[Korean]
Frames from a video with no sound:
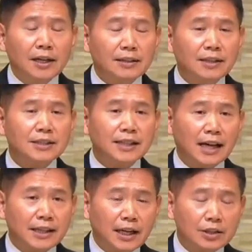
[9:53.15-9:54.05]
근데
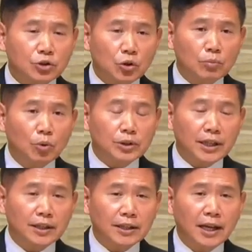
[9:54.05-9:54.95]
시간이 갈수록
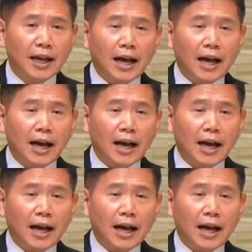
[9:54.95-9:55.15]
모세는